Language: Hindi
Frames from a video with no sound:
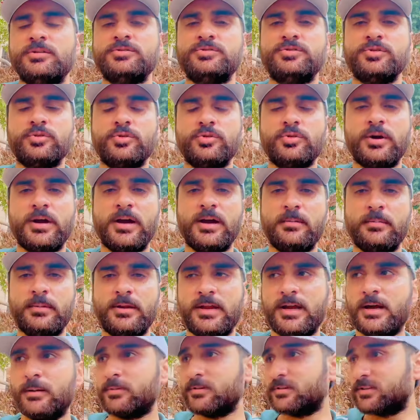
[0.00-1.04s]
जो है
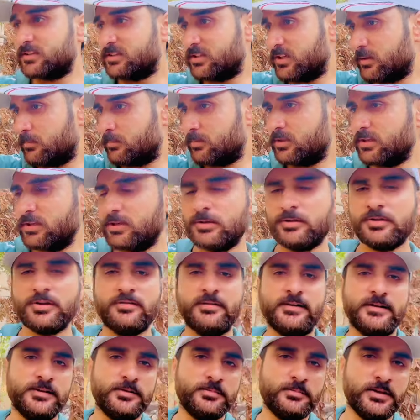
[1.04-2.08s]
मैंने आपके साथ शेयर मतीन
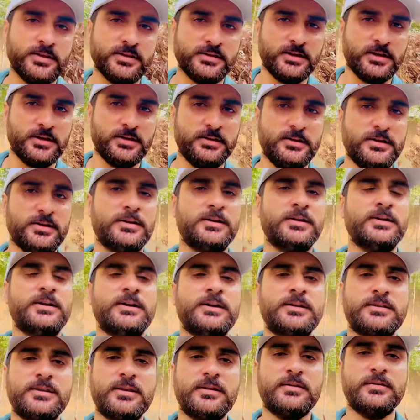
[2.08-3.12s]
दरवाज़ा बंद कर
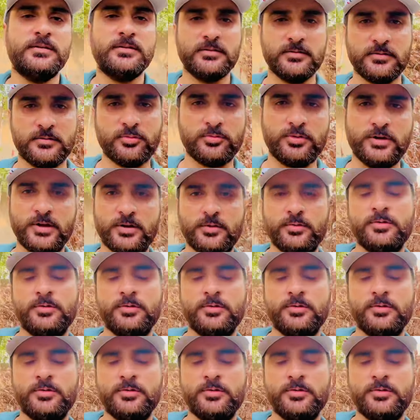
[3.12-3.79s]
दें कुंडे